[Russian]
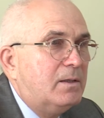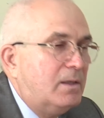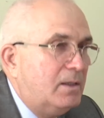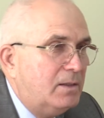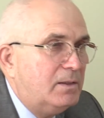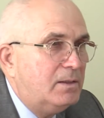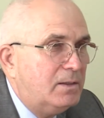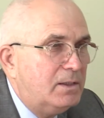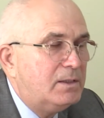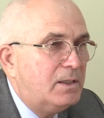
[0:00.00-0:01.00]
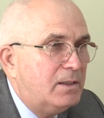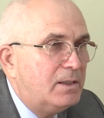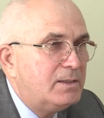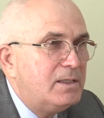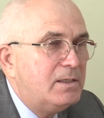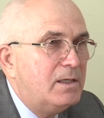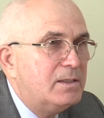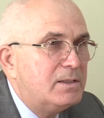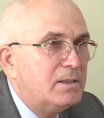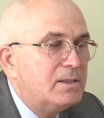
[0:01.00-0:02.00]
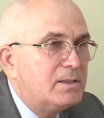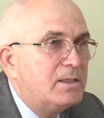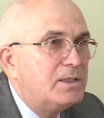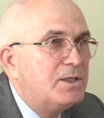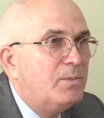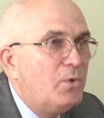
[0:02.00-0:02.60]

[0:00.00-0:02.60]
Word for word: э, этой растительности достаточно